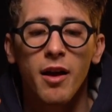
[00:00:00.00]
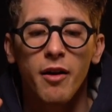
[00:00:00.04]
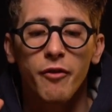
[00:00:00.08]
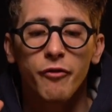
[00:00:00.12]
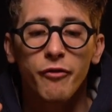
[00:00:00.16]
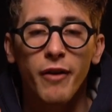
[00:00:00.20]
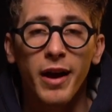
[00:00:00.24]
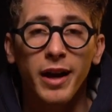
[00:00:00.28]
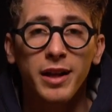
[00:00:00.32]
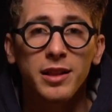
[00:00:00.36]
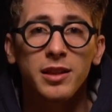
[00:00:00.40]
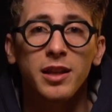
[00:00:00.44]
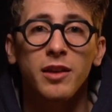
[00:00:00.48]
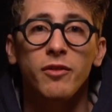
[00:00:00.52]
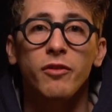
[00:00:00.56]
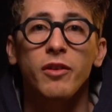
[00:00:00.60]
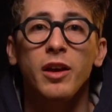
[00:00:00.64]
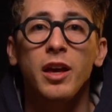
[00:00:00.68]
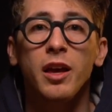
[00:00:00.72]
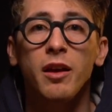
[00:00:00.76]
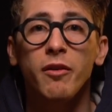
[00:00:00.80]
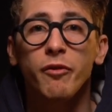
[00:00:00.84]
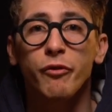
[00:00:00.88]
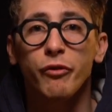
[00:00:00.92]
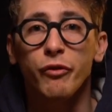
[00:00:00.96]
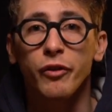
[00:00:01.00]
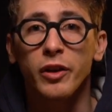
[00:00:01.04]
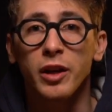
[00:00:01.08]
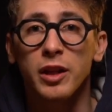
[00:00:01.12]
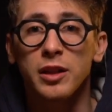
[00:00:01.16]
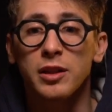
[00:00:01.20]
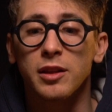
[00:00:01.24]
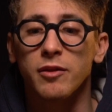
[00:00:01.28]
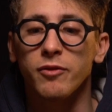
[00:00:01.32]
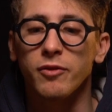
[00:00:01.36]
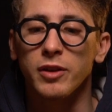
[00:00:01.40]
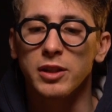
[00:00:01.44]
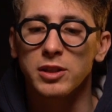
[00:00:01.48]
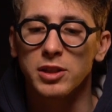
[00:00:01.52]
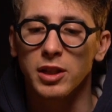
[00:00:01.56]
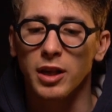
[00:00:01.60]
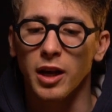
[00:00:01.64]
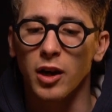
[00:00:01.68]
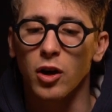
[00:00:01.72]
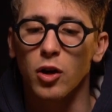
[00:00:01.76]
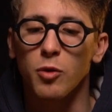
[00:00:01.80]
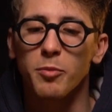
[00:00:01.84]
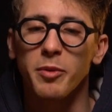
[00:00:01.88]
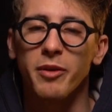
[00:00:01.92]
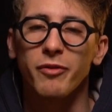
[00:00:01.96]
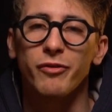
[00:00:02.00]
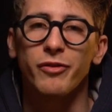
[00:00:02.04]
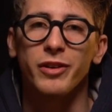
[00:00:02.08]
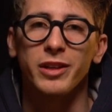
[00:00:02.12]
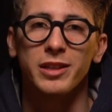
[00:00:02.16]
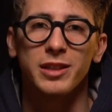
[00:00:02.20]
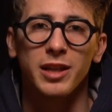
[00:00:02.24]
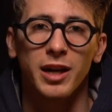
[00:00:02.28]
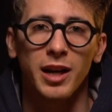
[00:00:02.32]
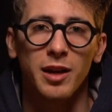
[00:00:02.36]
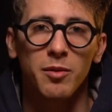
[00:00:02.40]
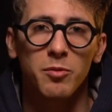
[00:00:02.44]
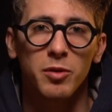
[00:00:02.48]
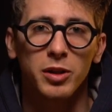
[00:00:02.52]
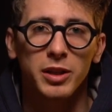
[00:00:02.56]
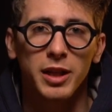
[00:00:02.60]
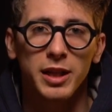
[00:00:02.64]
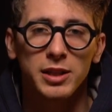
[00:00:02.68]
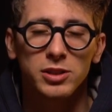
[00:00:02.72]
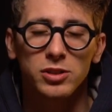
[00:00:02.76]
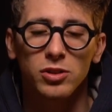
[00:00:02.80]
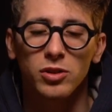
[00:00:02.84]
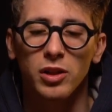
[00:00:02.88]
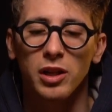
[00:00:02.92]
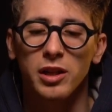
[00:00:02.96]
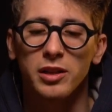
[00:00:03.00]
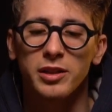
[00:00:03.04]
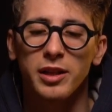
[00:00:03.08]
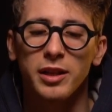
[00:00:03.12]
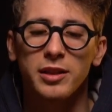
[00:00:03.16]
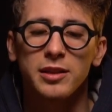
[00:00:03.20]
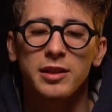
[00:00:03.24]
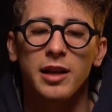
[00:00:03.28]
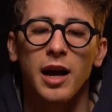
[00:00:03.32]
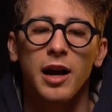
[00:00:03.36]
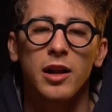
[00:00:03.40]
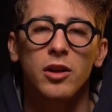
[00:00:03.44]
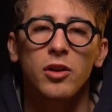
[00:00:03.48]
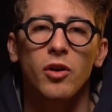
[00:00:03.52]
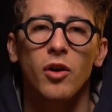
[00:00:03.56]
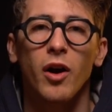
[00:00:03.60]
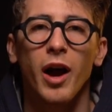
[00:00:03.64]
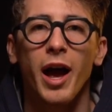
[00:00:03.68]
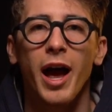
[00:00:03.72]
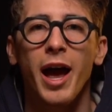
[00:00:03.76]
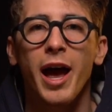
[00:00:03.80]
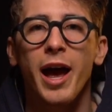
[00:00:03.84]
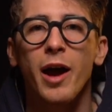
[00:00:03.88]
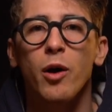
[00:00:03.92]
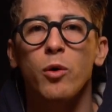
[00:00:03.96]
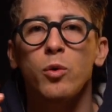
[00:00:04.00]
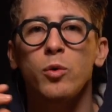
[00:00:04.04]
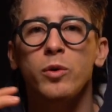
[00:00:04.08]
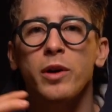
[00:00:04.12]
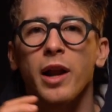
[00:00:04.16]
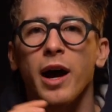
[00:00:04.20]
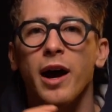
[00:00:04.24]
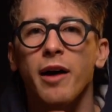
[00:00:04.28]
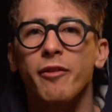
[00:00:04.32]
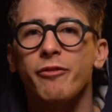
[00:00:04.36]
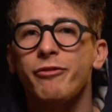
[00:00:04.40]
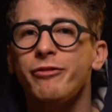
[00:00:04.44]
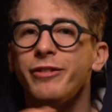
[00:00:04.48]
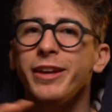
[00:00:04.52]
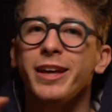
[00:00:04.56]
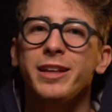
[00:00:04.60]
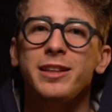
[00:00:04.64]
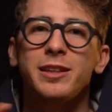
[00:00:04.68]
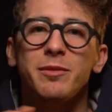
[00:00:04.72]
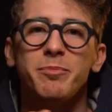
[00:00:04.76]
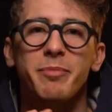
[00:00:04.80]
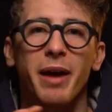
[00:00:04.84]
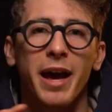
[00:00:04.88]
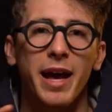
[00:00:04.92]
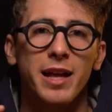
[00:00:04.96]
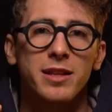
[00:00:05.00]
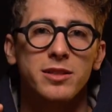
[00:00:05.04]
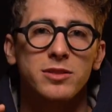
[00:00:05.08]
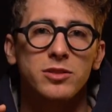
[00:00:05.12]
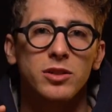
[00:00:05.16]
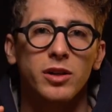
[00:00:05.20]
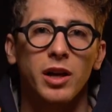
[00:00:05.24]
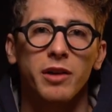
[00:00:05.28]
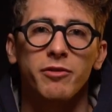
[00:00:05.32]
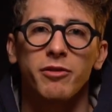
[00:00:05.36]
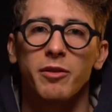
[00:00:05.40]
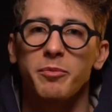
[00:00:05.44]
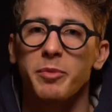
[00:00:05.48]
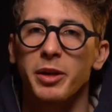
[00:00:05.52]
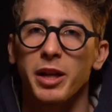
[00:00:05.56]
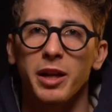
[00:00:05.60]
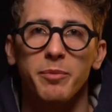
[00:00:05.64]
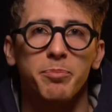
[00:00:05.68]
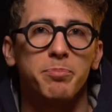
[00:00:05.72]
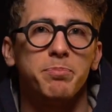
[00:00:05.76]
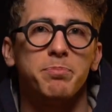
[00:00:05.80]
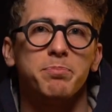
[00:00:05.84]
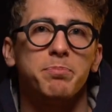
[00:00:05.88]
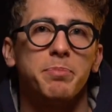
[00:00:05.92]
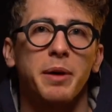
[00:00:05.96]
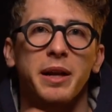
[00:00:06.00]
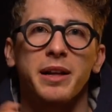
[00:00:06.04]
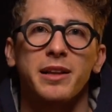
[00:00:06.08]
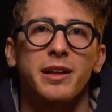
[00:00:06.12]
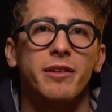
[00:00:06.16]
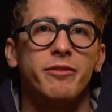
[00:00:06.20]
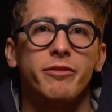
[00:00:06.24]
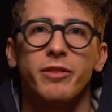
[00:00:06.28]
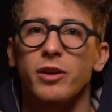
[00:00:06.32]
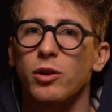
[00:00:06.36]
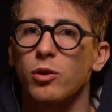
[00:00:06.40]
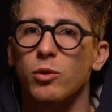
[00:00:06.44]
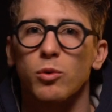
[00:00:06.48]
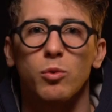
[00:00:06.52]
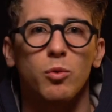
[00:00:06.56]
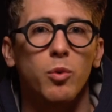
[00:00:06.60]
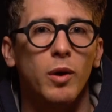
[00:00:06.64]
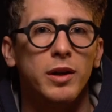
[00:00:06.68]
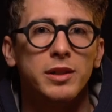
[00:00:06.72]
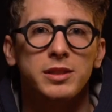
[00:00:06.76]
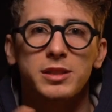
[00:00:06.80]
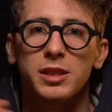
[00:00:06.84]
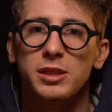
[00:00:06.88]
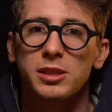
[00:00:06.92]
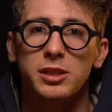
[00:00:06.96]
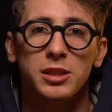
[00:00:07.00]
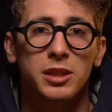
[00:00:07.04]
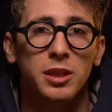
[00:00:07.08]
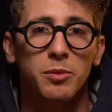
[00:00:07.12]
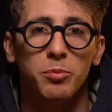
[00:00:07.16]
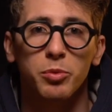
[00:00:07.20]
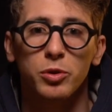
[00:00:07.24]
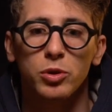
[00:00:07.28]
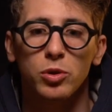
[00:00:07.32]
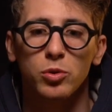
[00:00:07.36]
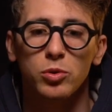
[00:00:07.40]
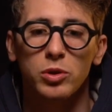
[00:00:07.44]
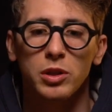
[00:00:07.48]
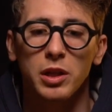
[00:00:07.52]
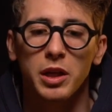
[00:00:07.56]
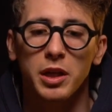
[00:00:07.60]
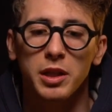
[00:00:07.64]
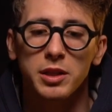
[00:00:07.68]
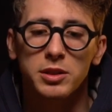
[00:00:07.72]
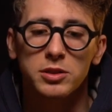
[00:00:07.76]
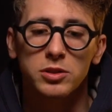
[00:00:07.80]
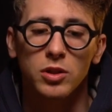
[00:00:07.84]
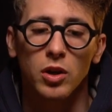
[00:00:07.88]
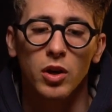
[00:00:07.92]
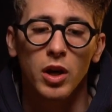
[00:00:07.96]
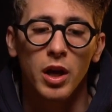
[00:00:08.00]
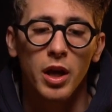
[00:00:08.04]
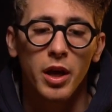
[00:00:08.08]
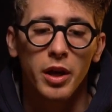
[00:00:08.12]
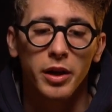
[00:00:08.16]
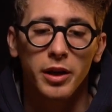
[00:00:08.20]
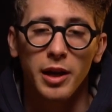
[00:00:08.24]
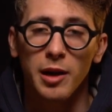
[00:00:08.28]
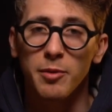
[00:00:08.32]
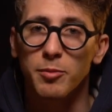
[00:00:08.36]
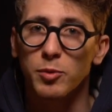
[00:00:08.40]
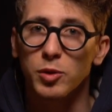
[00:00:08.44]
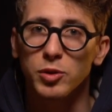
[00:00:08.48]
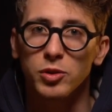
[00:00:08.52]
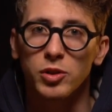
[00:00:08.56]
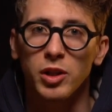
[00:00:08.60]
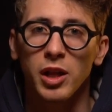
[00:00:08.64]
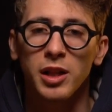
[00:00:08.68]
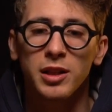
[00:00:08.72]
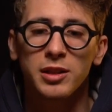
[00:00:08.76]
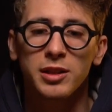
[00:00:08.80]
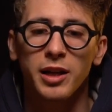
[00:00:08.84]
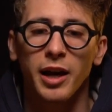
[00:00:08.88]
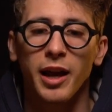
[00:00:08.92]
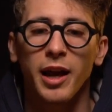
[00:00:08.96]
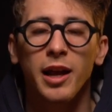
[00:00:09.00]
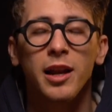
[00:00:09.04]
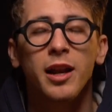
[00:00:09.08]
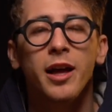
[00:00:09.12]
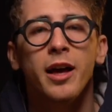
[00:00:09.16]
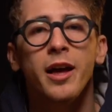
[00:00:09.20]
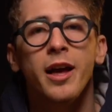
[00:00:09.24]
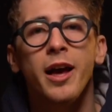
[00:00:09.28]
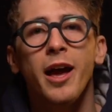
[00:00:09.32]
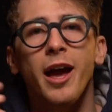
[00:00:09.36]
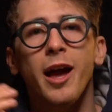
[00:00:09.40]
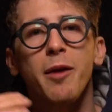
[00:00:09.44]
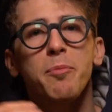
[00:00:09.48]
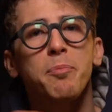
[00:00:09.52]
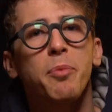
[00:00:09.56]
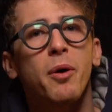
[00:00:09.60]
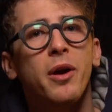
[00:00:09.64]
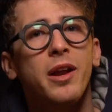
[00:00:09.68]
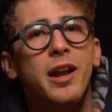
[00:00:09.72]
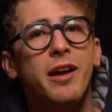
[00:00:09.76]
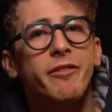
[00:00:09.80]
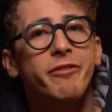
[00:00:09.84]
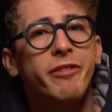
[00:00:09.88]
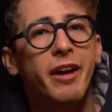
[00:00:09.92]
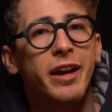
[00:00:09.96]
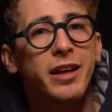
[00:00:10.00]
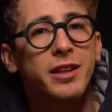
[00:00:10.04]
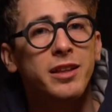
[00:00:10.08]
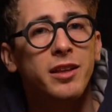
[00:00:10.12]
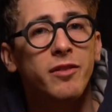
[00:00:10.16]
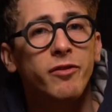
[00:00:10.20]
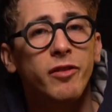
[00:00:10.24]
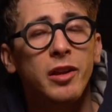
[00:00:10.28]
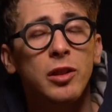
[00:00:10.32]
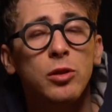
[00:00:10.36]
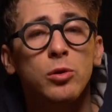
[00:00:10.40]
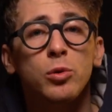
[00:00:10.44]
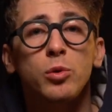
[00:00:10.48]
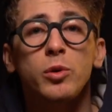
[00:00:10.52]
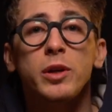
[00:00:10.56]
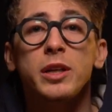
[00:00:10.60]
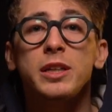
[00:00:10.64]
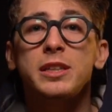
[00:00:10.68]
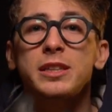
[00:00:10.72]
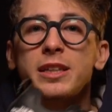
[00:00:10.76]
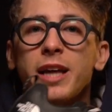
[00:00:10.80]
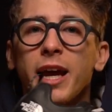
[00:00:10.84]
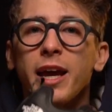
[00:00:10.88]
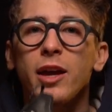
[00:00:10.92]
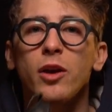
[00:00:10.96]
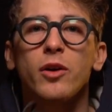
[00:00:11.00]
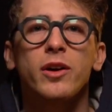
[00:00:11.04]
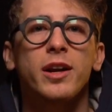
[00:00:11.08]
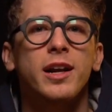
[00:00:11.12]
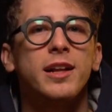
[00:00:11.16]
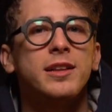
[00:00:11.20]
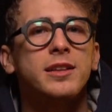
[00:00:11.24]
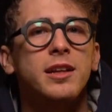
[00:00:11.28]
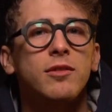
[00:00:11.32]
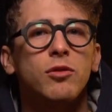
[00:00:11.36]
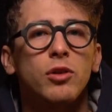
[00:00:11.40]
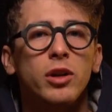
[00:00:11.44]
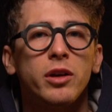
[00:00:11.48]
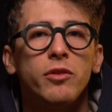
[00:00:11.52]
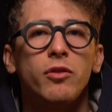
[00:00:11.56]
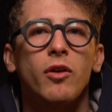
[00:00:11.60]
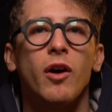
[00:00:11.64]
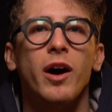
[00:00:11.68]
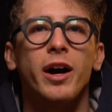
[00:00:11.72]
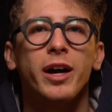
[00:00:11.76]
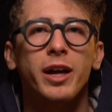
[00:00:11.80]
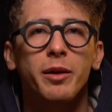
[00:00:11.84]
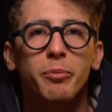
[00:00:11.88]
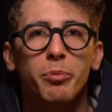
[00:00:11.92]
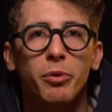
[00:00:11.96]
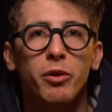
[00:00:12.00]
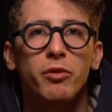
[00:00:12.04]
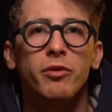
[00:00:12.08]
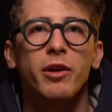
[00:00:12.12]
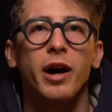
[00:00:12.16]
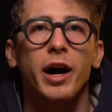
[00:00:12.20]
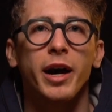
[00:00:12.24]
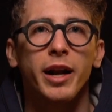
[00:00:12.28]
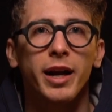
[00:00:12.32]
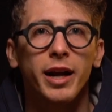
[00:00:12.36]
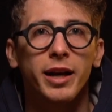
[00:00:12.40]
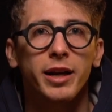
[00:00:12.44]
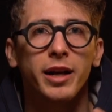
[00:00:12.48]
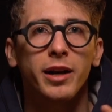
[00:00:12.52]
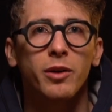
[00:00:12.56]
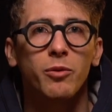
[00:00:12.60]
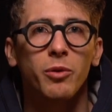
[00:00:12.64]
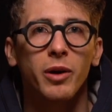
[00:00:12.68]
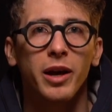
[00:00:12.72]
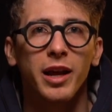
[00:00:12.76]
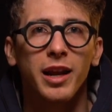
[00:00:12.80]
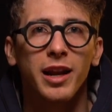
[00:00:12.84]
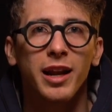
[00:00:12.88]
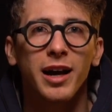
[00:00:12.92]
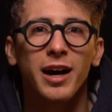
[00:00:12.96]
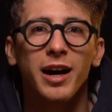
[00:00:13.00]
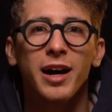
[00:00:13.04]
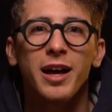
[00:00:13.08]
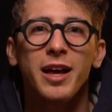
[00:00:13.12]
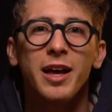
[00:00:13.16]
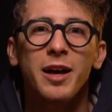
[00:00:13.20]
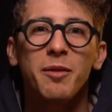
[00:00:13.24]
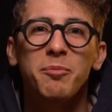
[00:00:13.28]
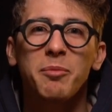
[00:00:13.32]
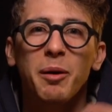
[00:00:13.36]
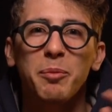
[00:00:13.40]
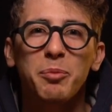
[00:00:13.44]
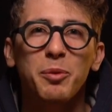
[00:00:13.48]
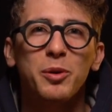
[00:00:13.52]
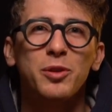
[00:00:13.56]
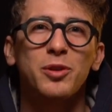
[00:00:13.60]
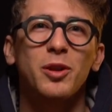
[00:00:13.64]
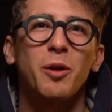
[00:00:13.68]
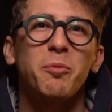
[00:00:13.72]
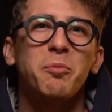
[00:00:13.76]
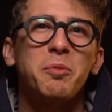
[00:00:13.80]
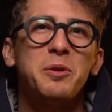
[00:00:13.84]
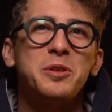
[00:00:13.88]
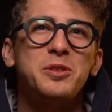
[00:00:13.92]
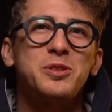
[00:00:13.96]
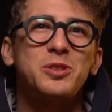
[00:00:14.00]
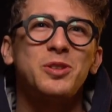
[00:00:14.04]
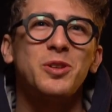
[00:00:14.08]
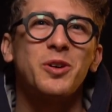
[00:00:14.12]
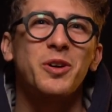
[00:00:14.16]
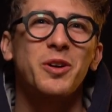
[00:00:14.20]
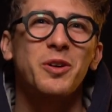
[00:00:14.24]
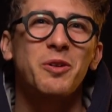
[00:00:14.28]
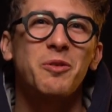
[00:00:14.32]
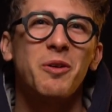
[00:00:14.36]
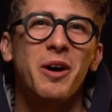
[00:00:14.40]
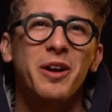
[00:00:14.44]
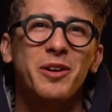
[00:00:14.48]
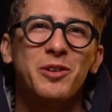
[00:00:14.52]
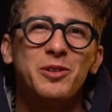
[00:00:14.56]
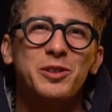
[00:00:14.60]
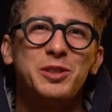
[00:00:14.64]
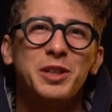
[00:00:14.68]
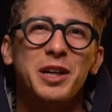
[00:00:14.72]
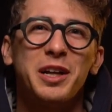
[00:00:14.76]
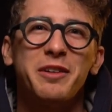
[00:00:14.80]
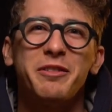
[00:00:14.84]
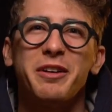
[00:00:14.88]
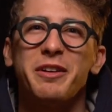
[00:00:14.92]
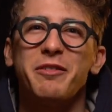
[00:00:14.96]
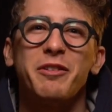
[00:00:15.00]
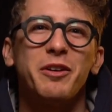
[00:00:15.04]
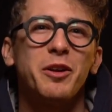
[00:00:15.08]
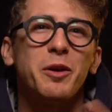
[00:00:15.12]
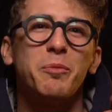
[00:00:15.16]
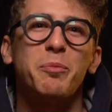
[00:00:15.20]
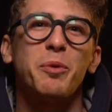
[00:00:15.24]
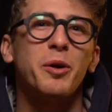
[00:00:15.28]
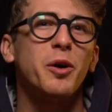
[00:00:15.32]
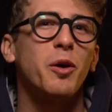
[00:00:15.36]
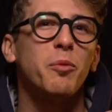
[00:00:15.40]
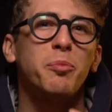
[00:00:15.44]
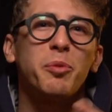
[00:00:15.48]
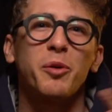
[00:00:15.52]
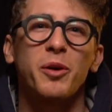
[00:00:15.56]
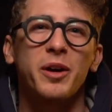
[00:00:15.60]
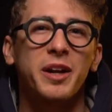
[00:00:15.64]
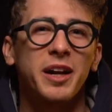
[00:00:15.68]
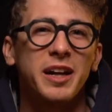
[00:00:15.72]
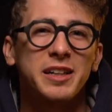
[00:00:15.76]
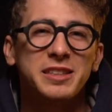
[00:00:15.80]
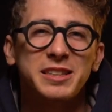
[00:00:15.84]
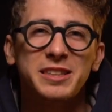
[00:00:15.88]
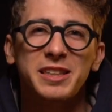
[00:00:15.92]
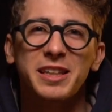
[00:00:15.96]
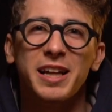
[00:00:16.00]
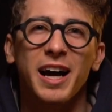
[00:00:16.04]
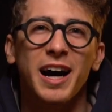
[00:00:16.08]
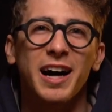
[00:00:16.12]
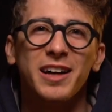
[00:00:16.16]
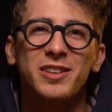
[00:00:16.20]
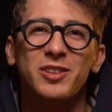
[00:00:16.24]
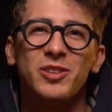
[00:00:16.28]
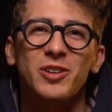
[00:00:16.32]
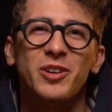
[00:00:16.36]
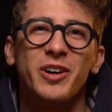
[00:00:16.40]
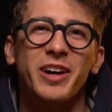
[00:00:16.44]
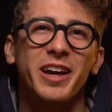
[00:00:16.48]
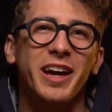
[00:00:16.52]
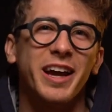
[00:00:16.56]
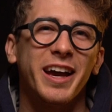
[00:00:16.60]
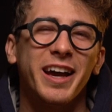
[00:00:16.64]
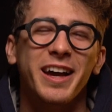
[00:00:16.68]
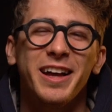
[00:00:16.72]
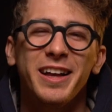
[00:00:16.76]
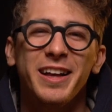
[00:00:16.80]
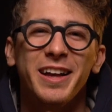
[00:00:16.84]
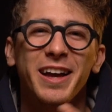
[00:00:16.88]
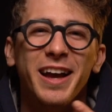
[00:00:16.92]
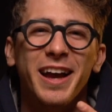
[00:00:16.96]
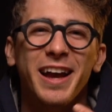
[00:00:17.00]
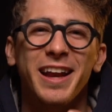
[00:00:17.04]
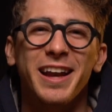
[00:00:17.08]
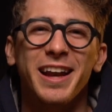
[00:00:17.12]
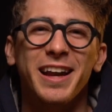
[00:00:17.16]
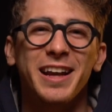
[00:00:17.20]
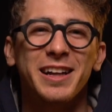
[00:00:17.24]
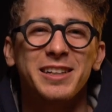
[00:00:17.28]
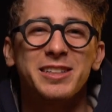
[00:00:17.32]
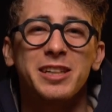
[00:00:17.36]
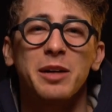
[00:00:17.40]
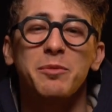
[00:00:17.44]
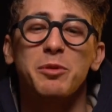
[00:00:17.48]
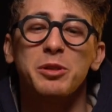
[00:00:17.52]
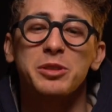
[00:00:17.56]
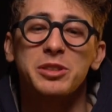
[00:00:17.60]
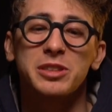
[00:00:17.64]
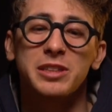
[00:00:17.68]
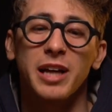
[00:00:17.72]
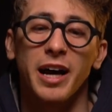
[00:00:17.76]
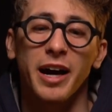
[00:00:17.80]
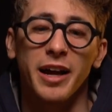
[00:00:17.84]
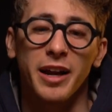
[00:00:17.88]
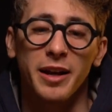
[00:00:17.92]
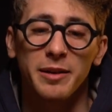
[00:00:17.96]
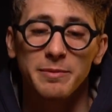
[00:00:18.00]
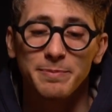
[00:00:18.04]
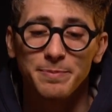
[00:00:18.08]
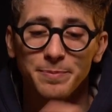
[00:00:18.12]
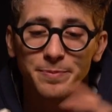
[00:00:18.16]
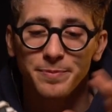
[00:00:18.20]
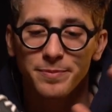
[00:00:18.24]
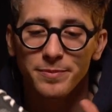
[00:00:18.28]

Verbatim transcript: Vective Infinite invece che come vedremo adesso nel dettaglio è una via di mezzo che va bene per davvero qualsiasi tipo di utilizzo nel mondo del trail e poi la Vective Enduris che io in realtà volevo anche provare anche quella ma purtroppo in store qua non ce l'avevano e poi ho procrastinato e e la lasciamo stare.